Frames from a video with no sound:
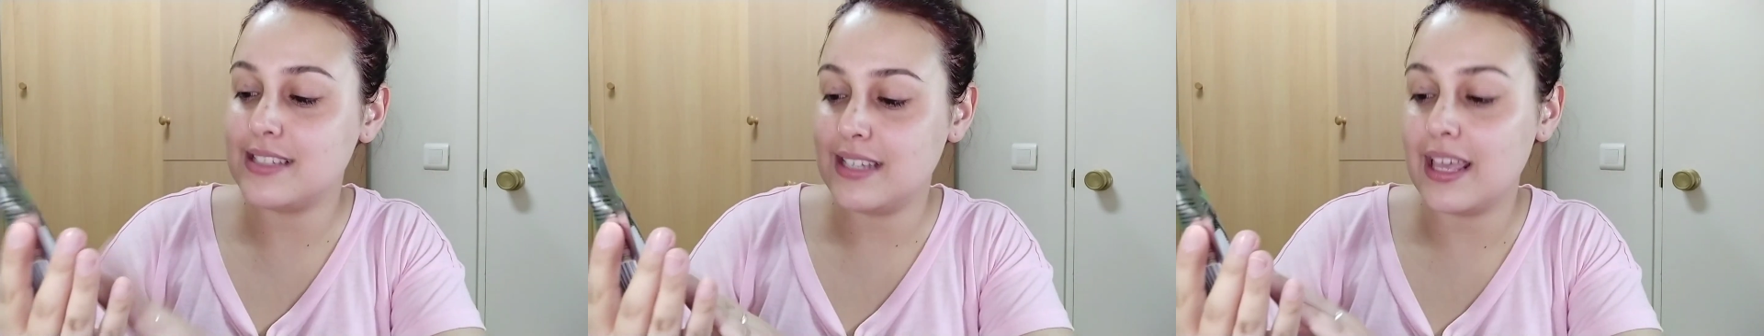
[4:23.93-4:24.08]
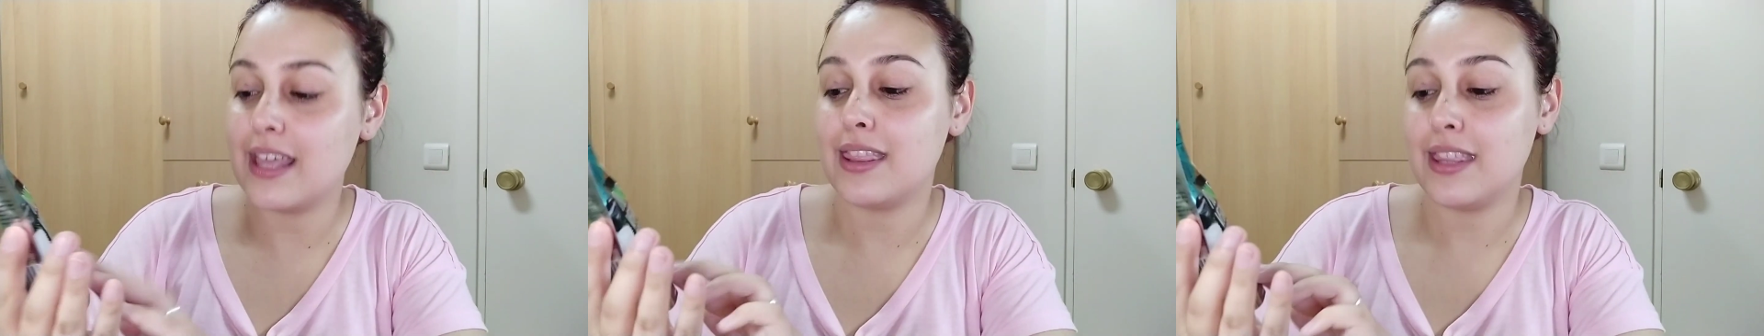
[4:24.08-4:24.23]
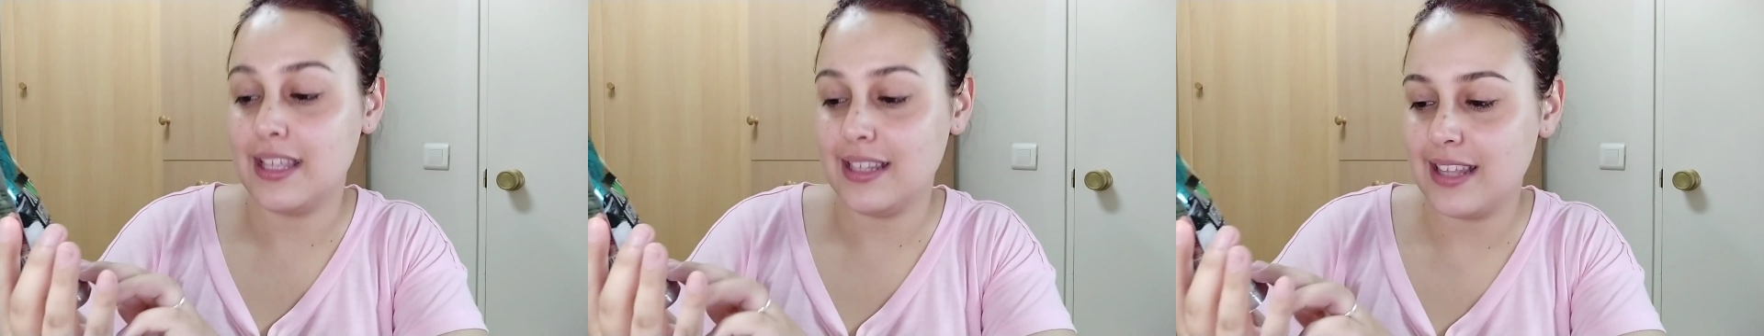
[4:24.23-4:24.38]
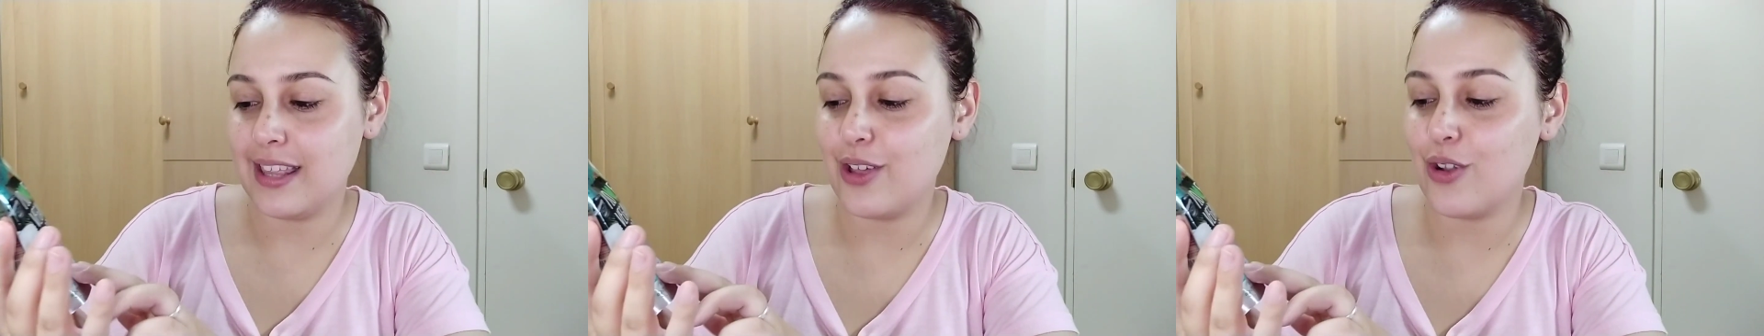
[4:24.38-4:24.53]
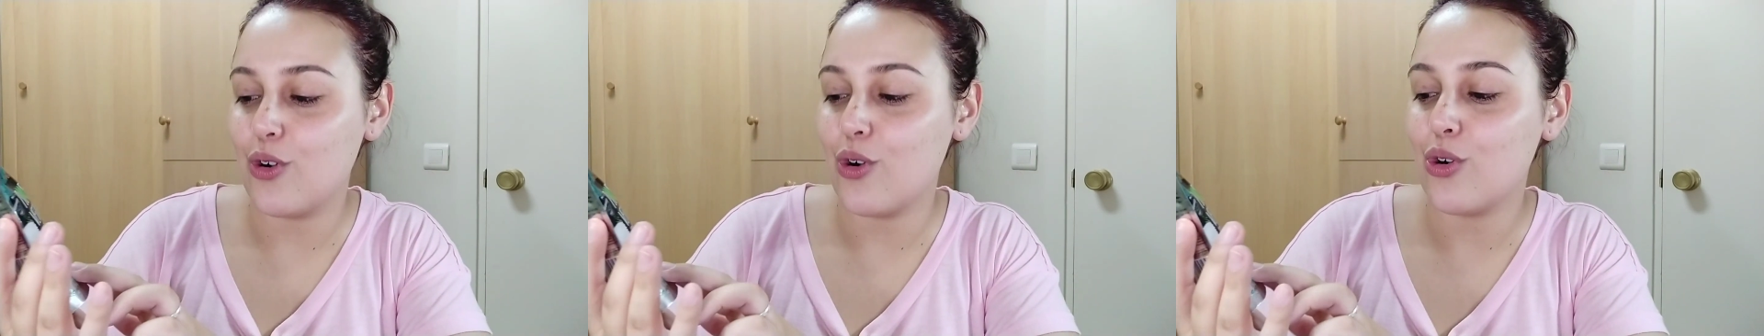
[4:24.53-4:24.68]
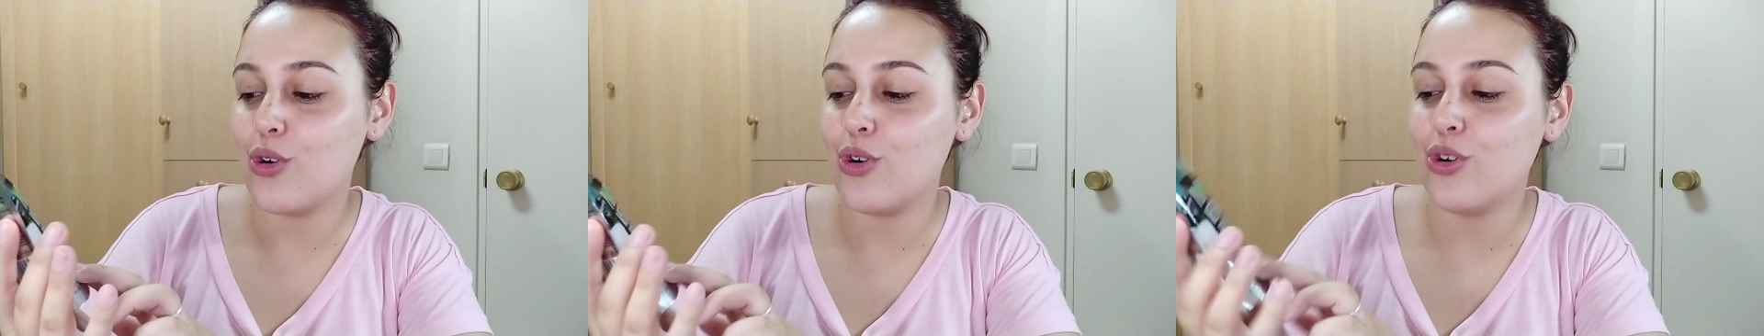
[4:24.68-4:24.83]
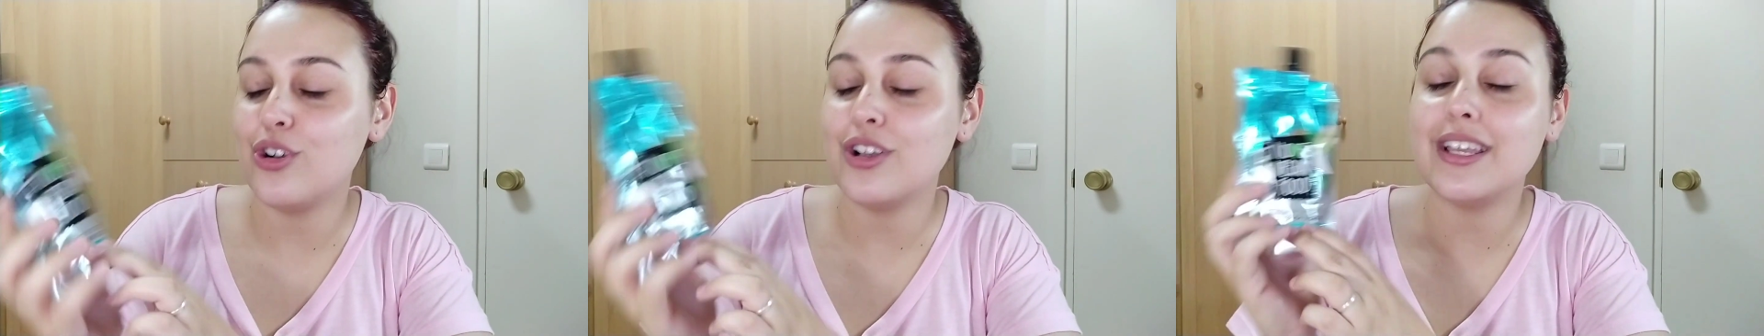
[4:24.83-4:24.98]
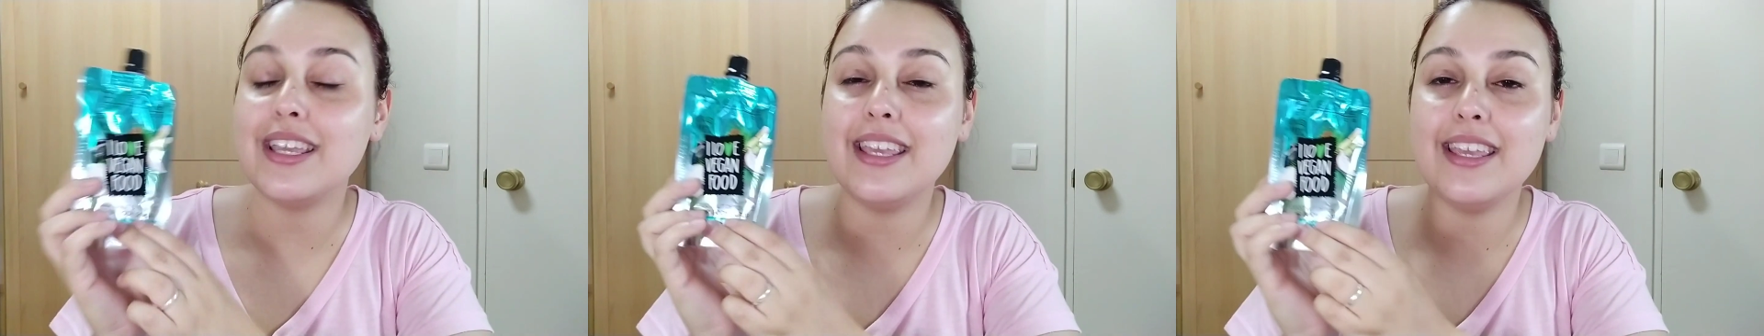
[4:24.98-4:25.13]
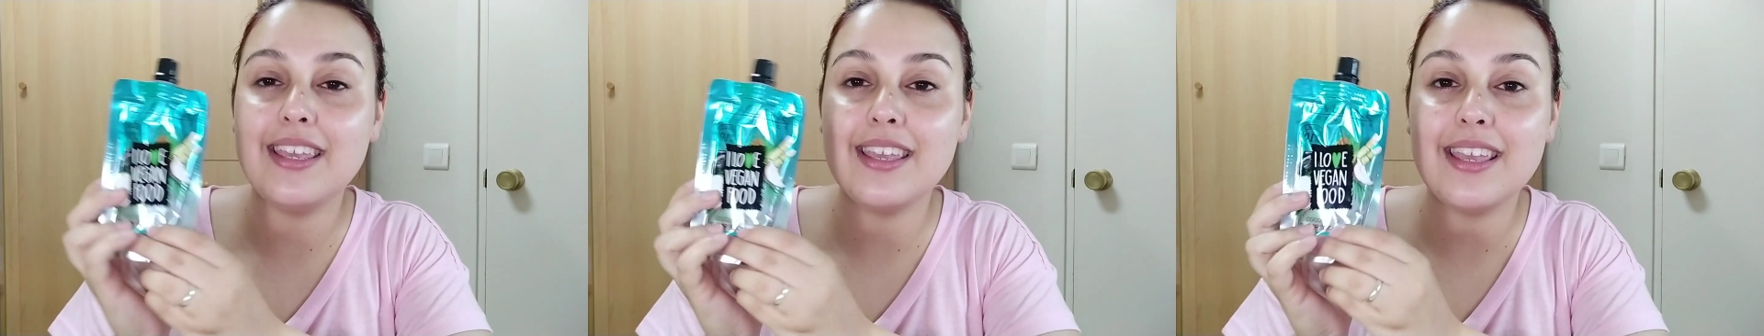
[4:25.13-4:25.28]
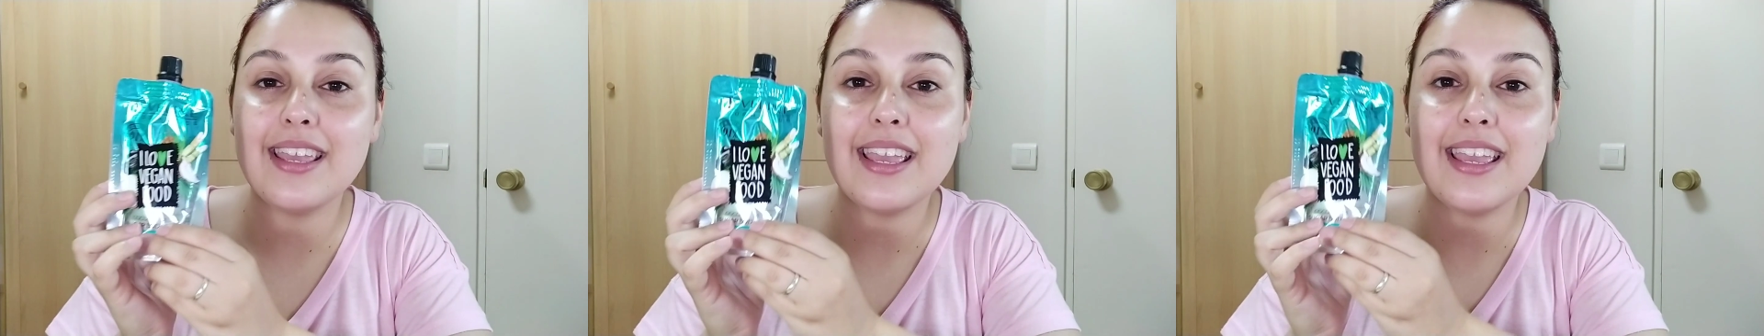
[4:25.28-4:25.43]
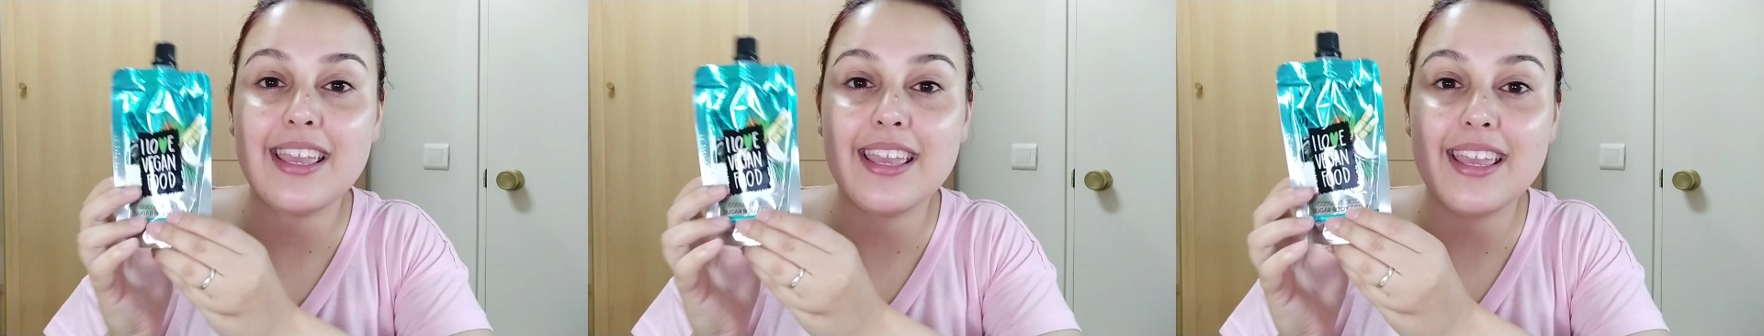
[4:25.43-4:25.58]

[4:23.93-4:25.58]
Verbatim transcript: aceite de coco y